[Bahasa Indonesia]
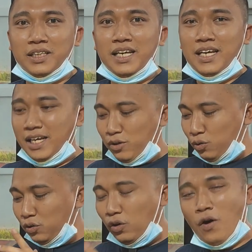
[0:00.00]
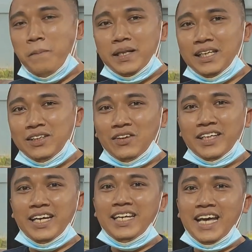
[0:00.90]
port untuk
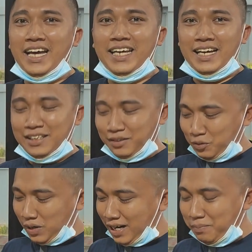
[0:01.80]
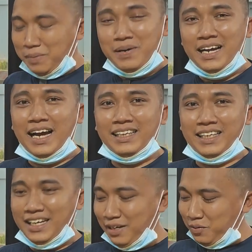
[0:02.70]
kompetitornya dia yang kurang lebih
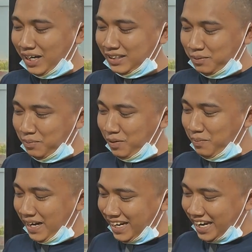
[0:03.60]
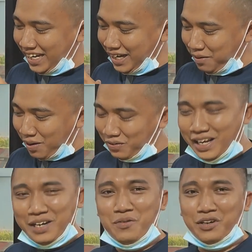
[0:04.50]
mendekati ini gua rasa belum ada dan ini
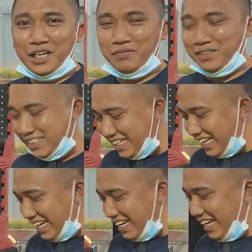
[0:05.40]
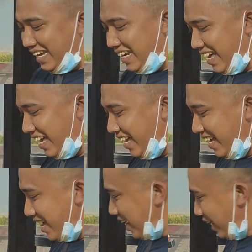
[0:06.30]
baru dari Warcraft ya sendiri nih
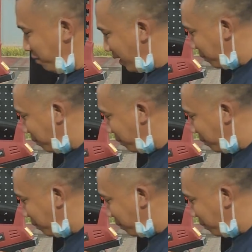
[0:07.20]
ya ini